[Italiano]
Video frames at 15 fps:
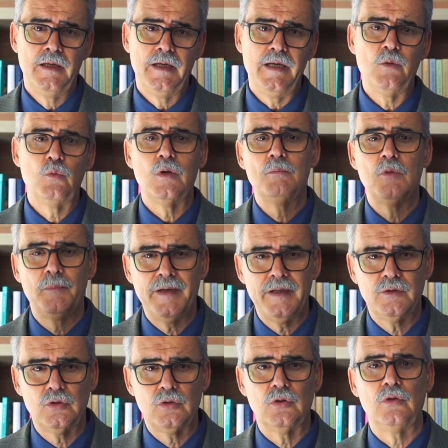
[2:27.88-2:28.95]
In quel
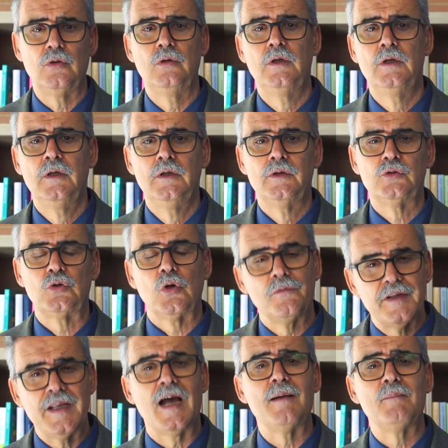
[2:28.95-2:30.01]
momento
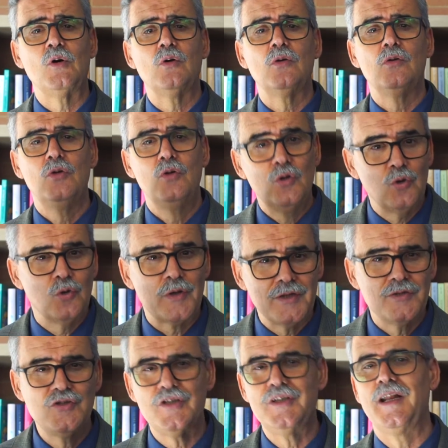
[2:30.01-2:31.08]
troviamo
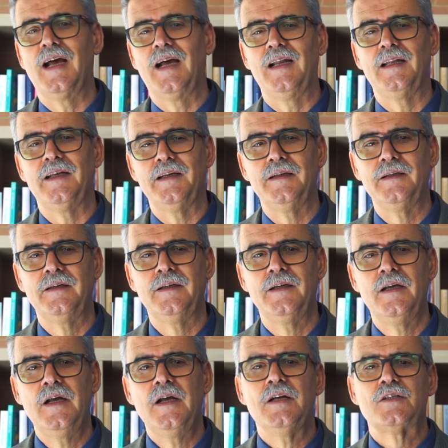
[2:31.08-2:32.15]
l'originale.
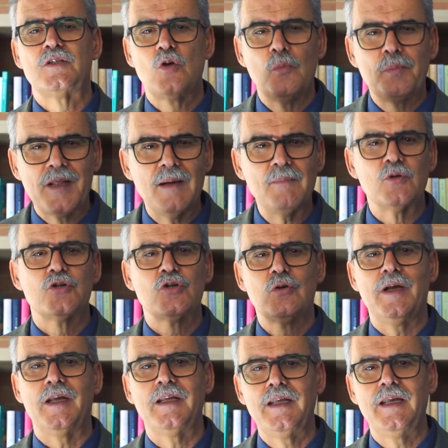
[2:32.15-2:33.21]
Scopriamo
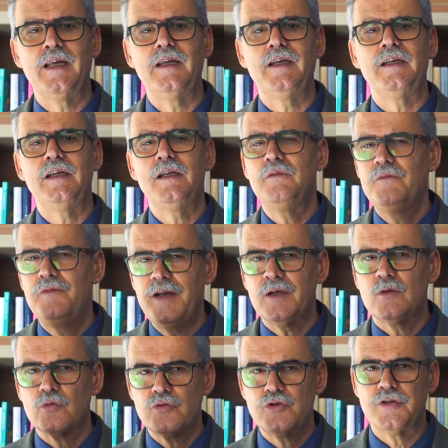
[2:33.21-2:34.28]
cioè che il
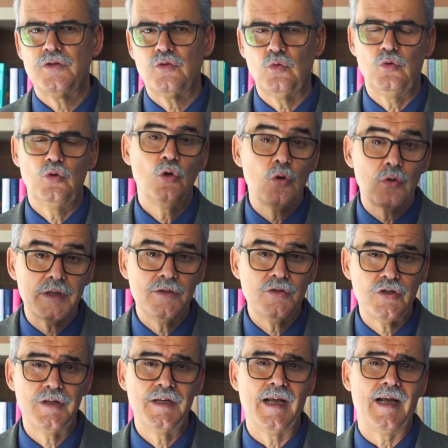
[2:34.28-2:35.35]
vero Gesù,
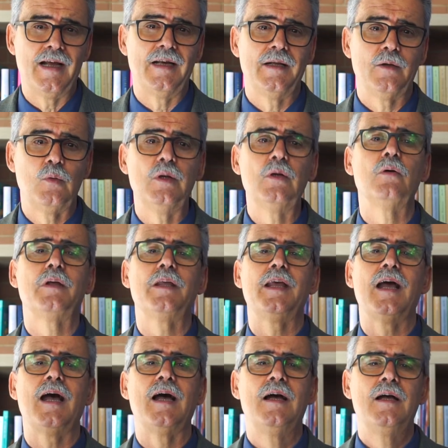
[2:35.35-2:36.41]
l'originale, quello
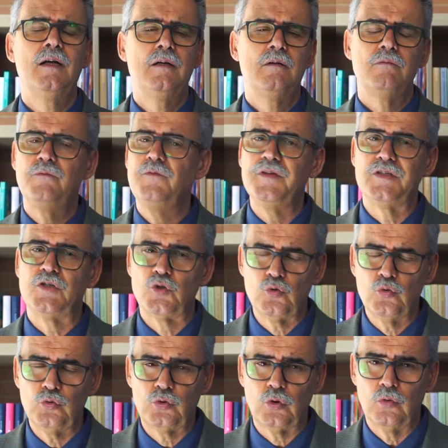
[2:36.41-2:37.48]
che ha
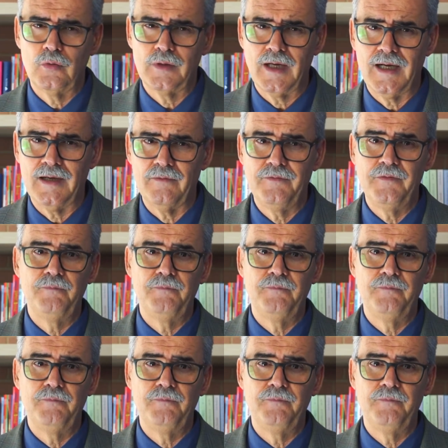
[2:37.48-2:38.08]
vissuto una